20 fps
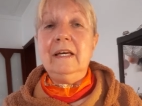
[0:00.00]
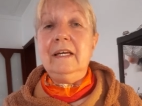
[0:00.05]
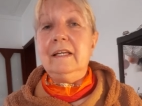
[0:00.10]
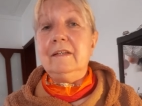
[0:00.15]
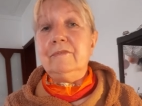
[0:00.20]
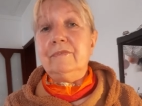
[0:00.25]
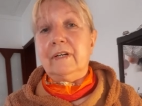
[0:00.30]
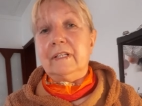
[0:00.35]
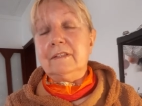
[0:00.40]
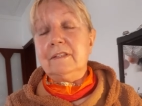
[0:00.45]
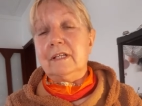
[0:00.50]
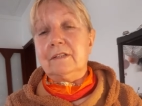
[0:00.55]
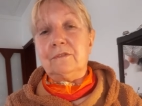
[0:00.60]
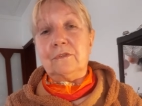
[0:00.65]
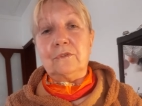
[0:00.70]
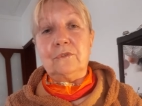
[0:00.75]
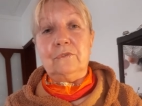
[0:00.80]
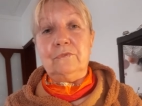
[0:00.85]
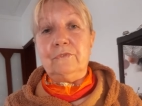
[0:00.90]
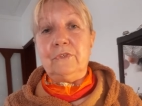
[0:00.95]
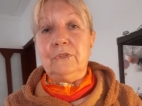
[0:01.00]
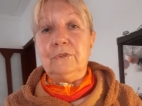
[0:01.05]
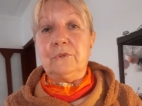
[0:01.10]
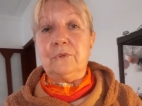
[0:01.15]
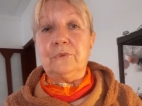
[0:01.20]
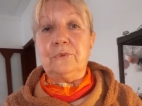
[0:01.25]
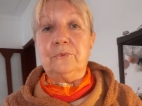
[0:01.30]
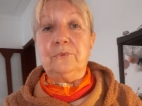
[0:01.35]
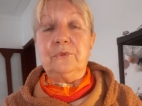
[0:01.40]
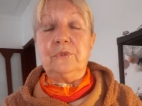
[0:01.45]
E infatti hanno
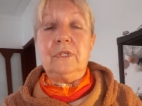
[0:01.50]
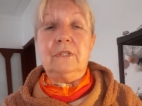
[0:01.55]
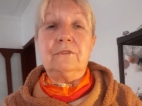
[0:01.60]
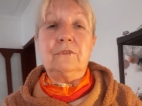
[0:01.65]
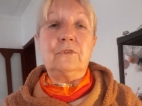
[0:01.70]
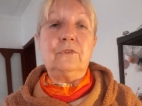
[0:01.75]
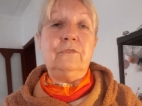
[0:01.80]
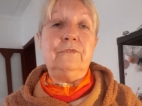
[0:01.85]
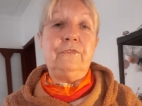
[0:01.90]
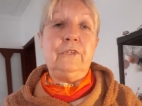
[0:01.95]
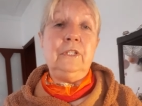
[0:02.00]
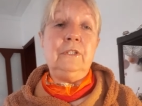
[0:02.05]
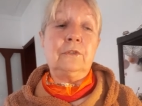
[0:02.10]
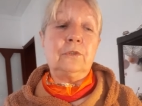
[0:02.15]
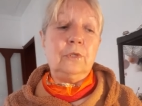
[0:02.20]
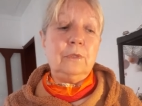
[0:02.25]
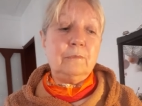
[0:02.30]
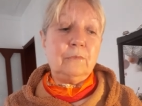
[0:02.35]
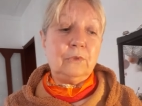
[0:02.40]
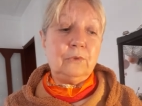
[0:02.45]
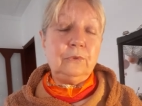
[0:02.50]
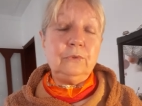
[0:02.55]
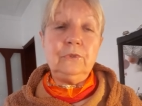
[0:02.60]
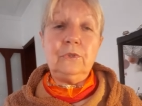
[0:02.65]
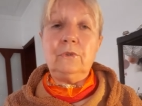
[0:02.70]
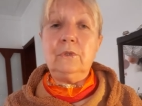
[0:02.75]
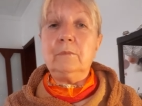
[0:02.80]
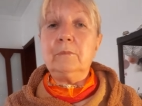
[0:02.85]
convinto tutti, hanno convinto il mondo,